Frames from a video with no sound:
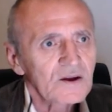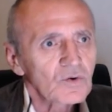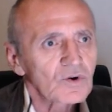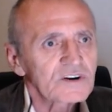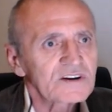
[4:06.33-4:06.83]

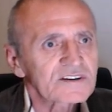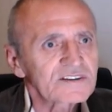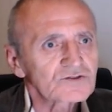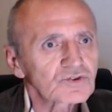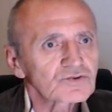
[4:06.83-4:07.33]
Örneğin
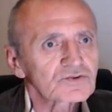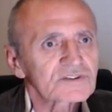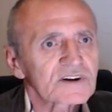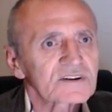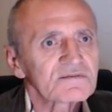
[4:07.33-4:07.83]
kız
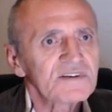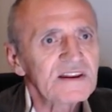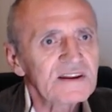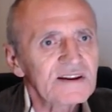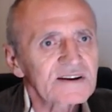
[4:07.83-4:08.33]
çocuklarının
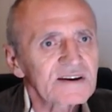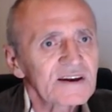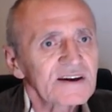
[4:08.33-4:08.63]
velileri